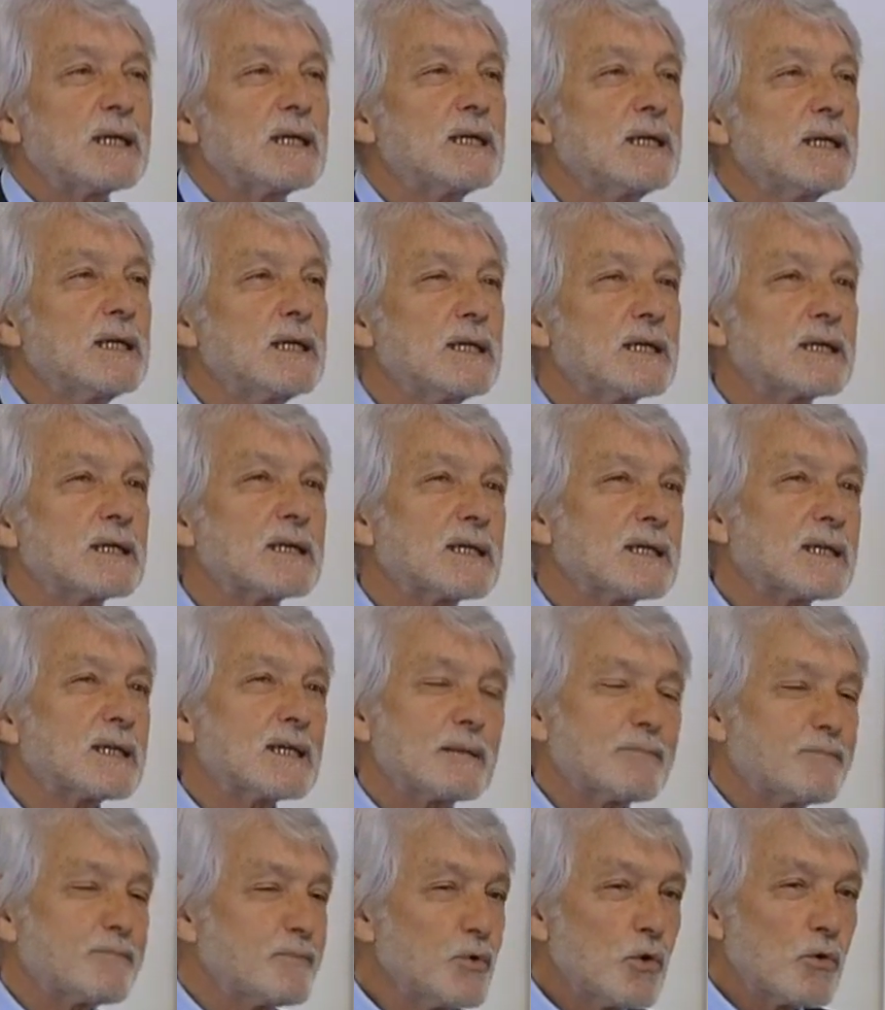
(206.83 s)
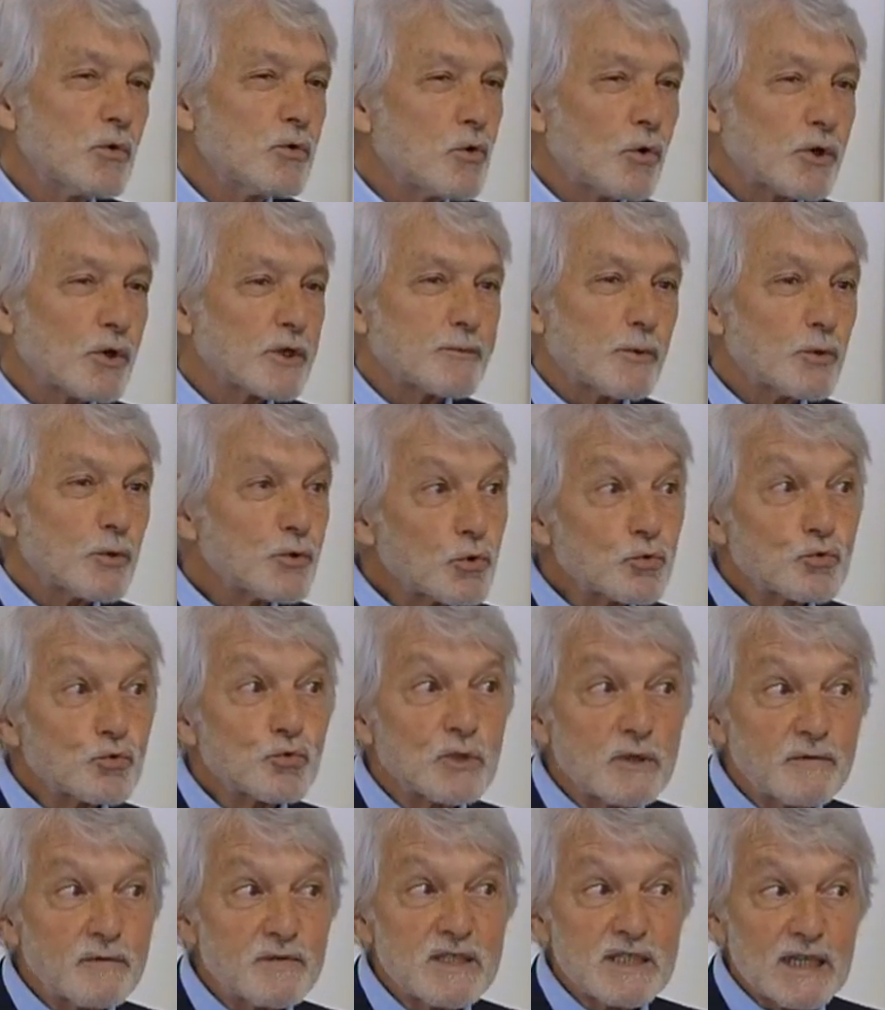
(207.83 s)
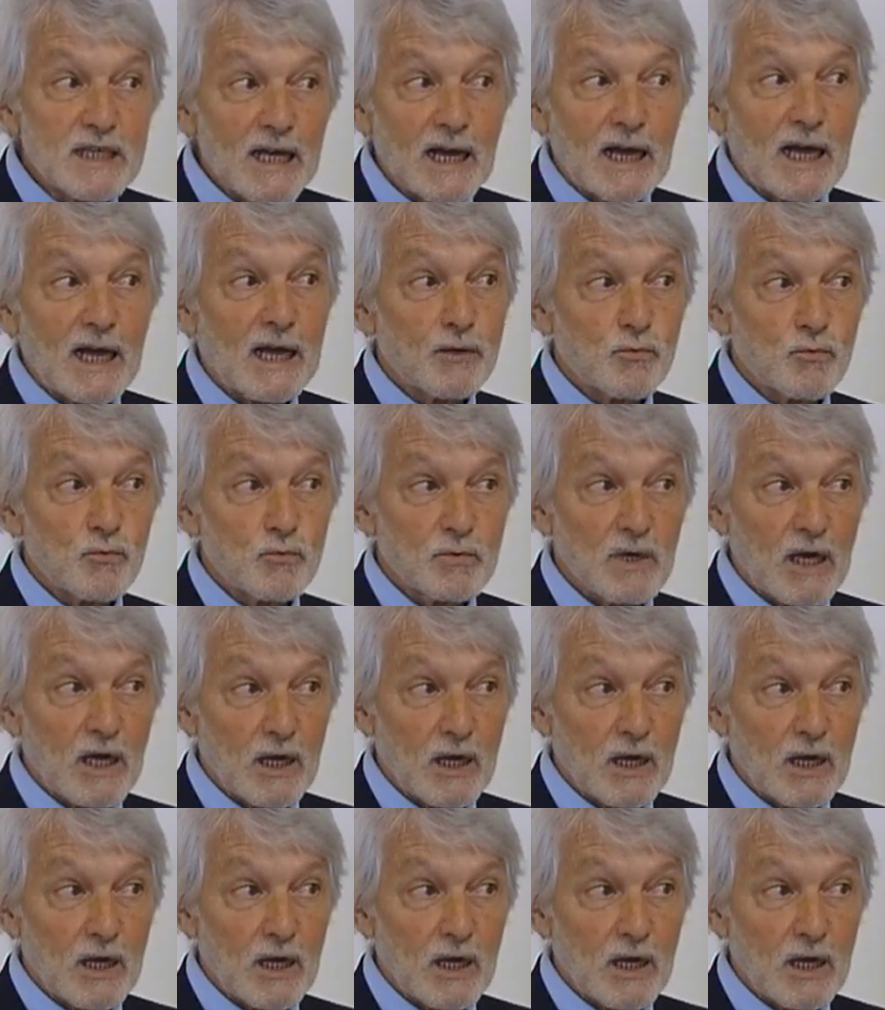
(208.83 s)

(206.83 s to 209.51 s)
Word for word: eh, che non corrispondono tuttavia a un,